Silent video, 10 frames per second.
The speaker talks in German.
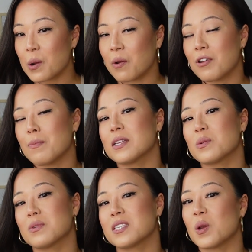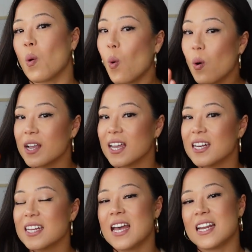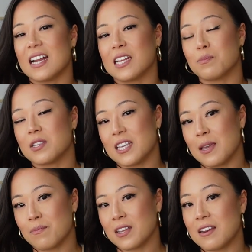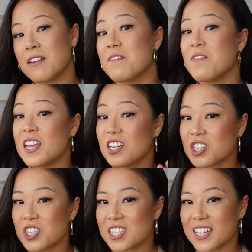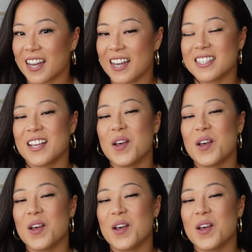Und wenn man so ein bisschen hochgeht, dann gibt es eben den vedischen Tierkreis.